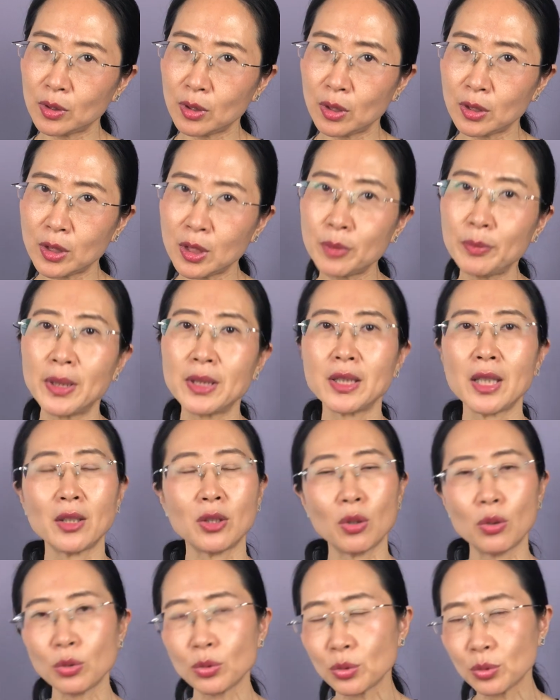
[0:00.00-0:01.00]
资本在
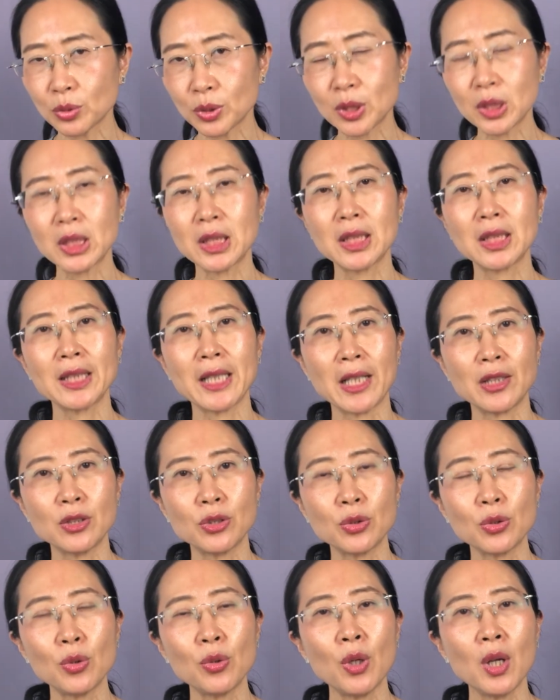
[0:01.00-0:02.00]
投入进行研
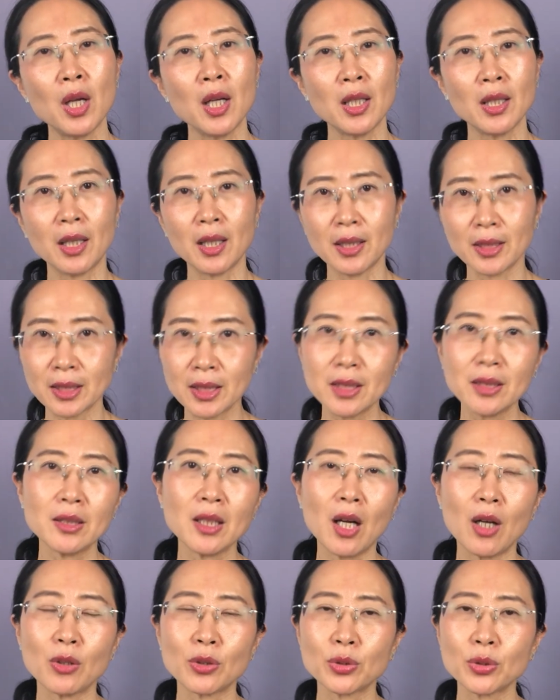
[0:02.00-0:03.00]
究，呃，新
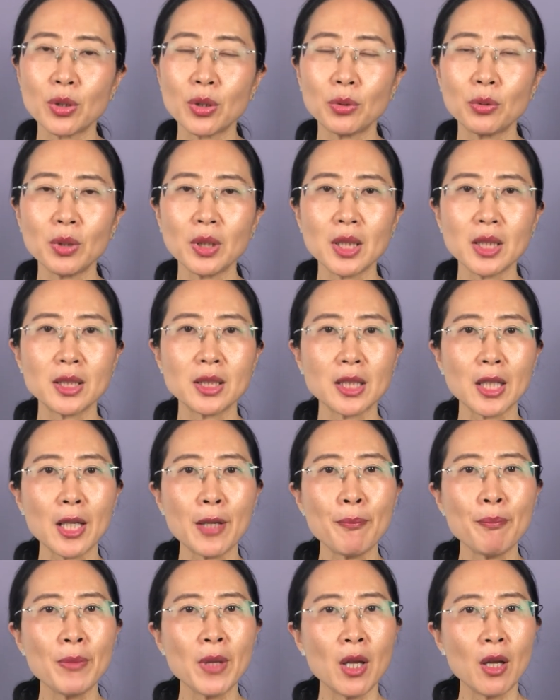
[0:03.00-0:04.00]
药，所以对那
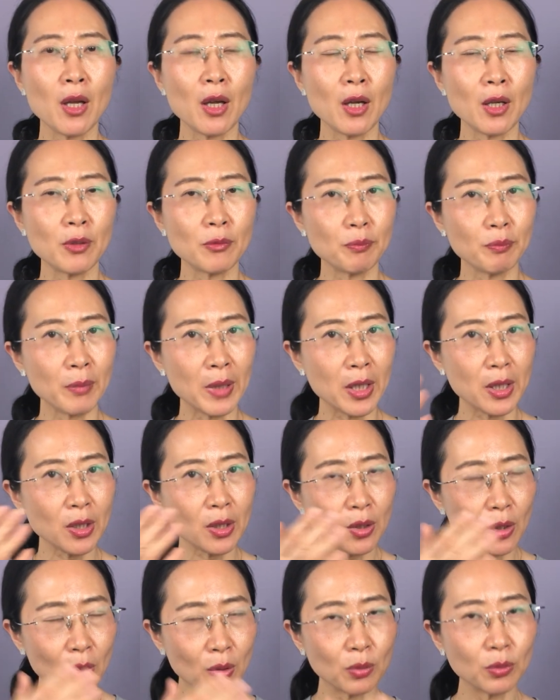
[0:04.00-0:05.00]
些呃没
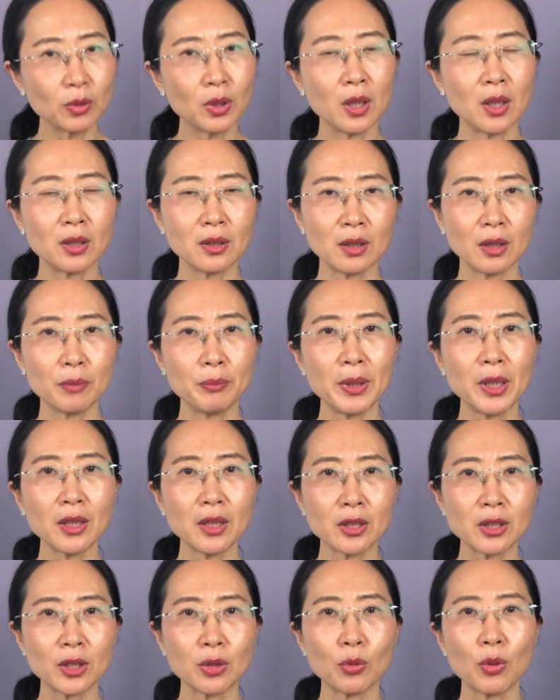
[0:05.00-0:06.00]
有呃得病
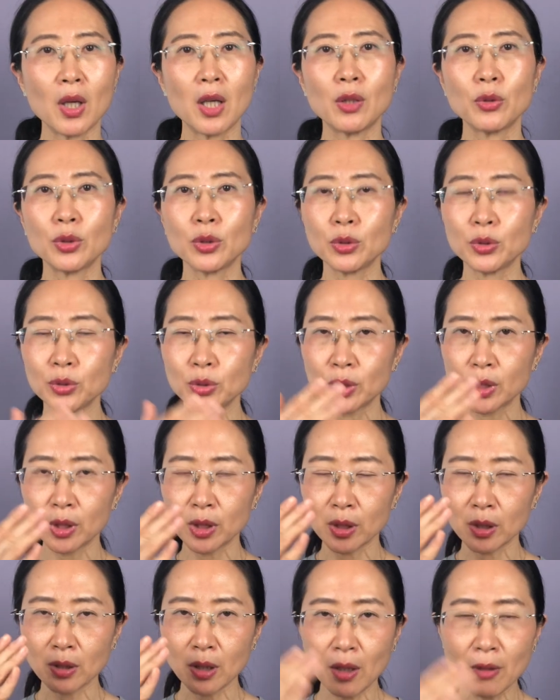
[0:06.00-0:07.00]
的情况，或者就
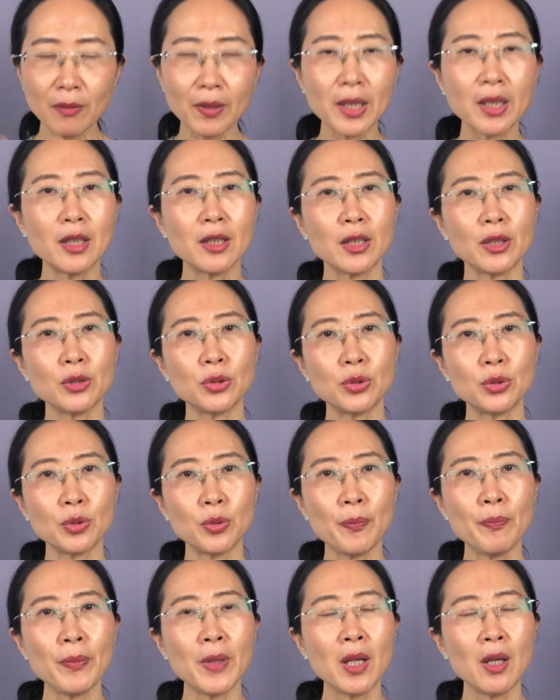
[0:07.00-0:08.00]
是高危的人
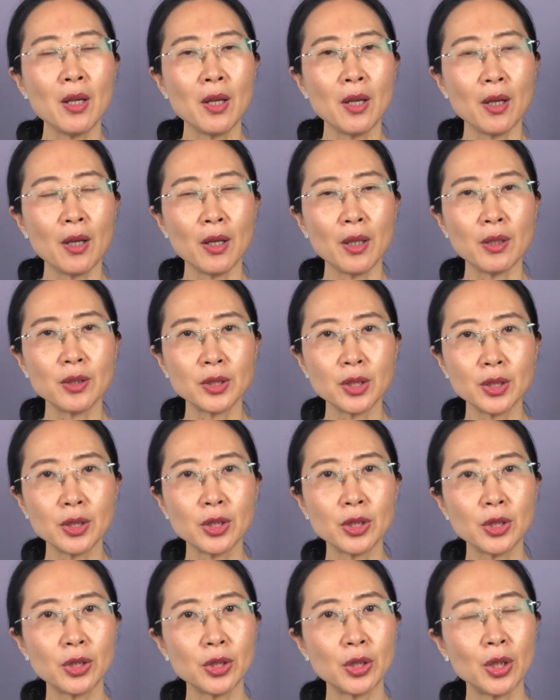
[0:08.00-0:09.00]
群，呃，甚
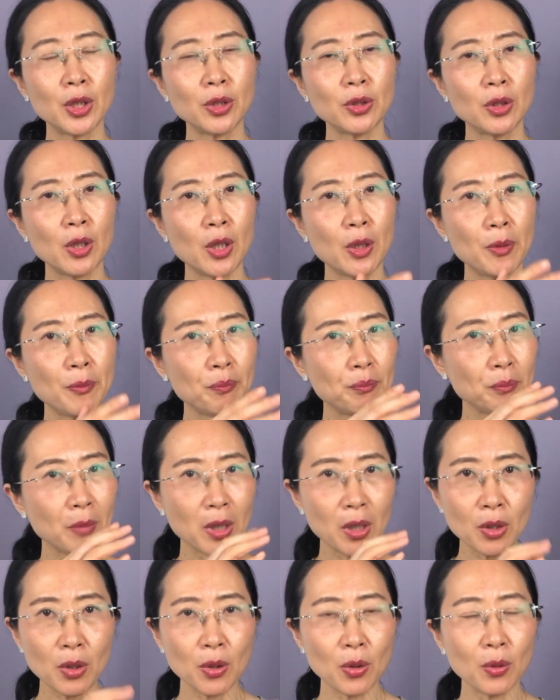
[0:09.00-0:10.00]
至是呃
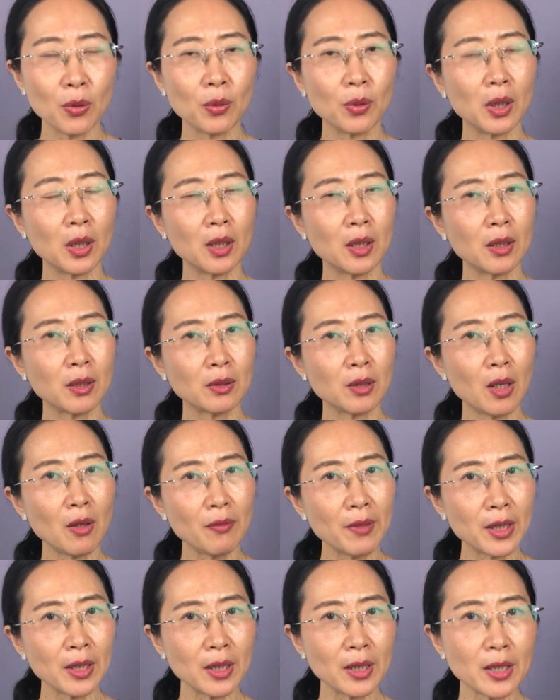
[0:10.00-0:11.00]
没有呃高
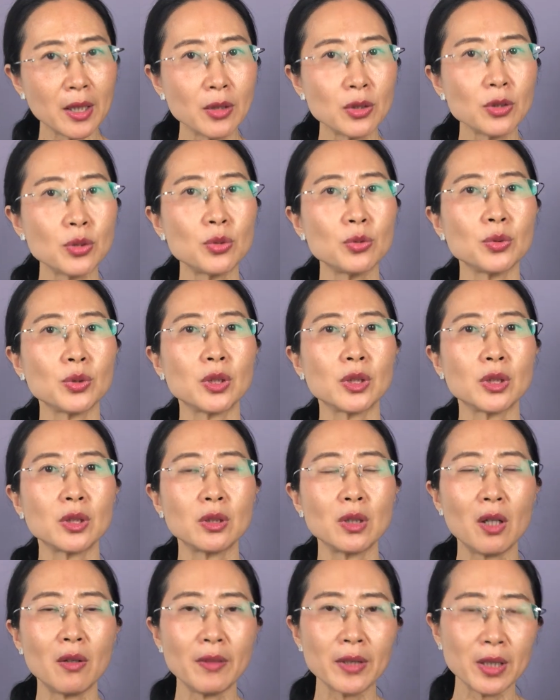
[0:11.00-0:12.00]
危的因素，只是
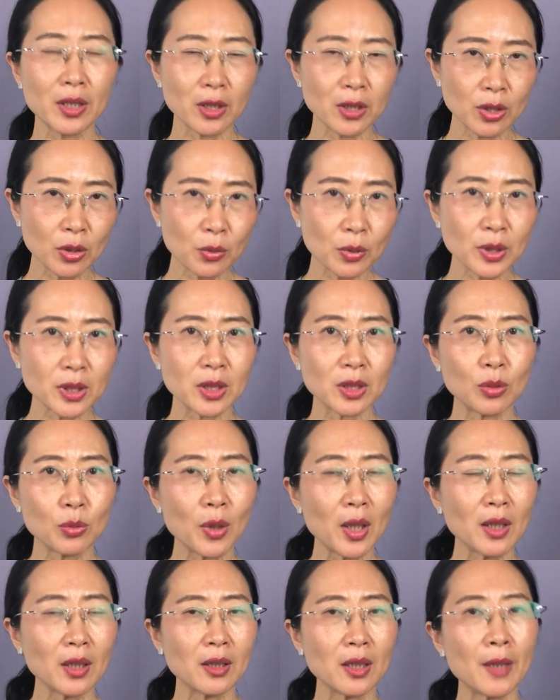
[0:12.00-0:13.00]
高危的生活习
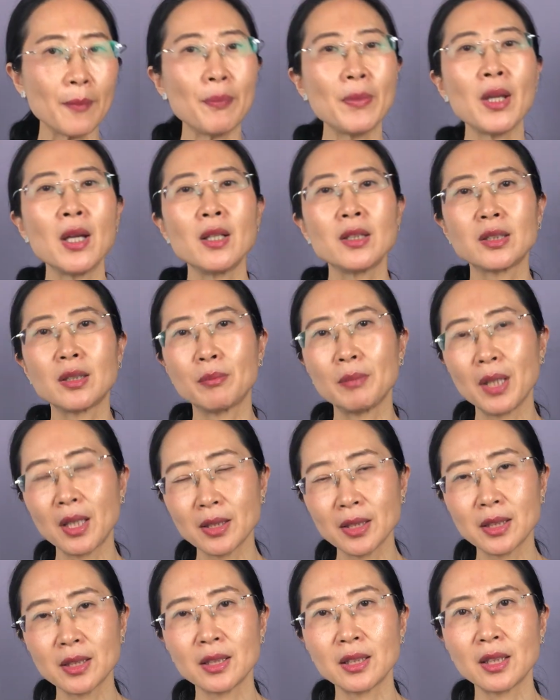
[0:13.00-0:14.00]
惯的人，怎么样
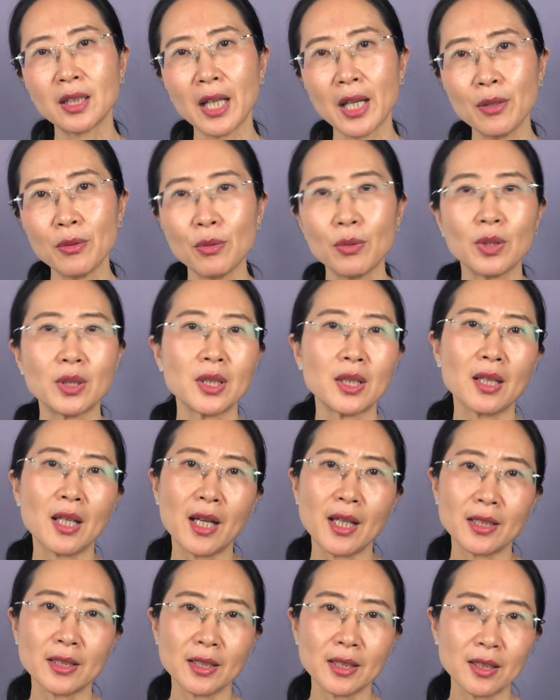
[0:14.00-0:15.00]
进行干预，现在
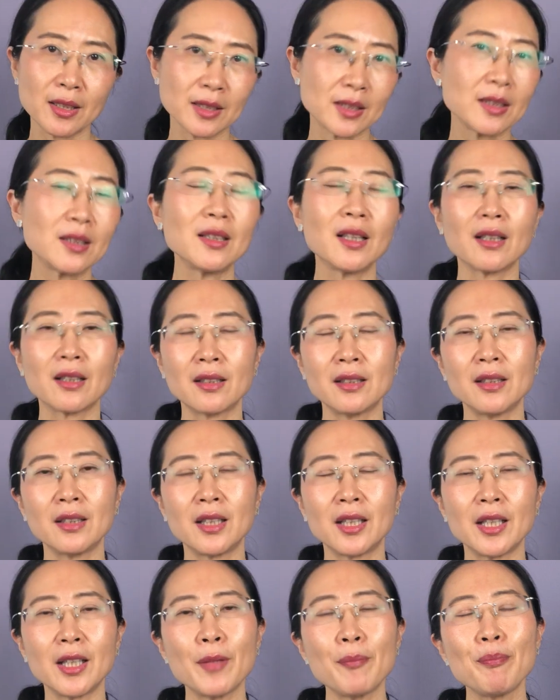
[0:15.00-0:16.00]
还是一个新的课
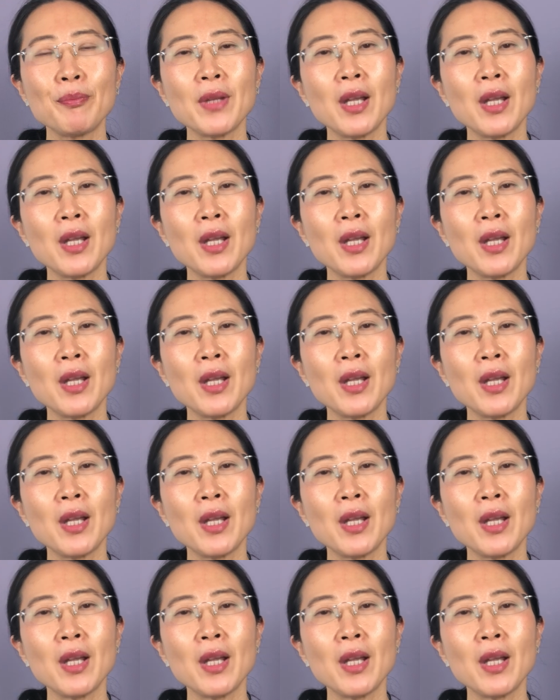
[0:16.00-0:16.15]
题。